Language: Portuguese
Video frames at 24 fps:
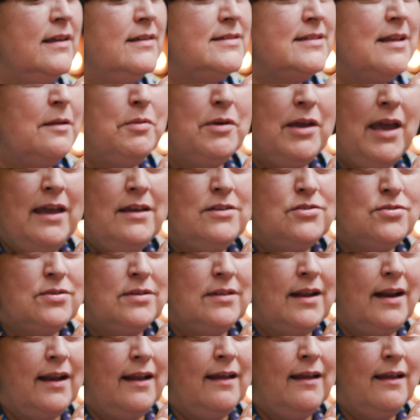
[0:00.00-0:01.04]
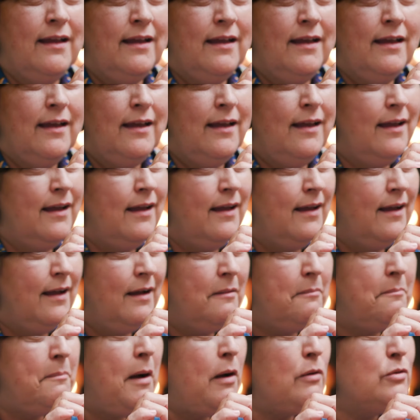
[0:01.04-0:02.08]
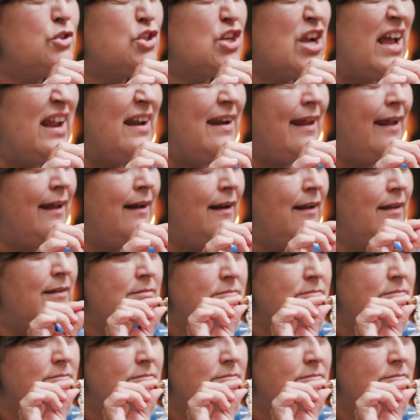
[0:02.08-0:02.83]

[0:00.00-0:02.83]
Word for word: Sabe o que é isso, André? O que? Pau de canela.